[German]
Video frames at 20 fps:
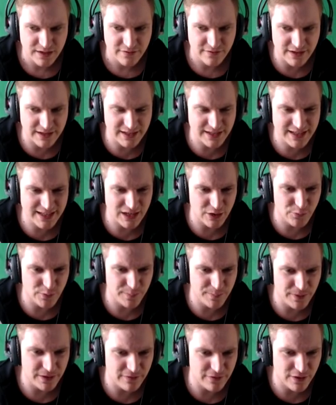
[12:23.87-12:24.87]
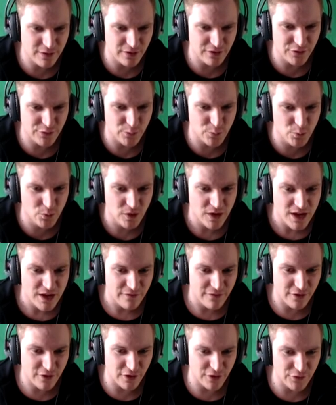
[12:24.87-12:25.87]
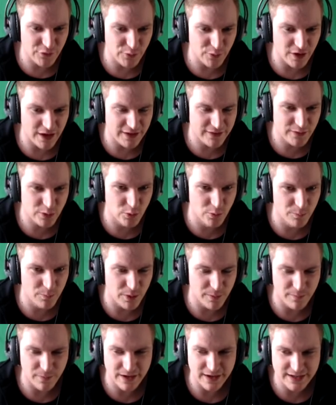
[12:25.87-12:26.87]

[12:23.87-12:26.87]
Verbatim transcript: Weil ich gehe auf AP. Wir könnten so einen, so einen Atombomben,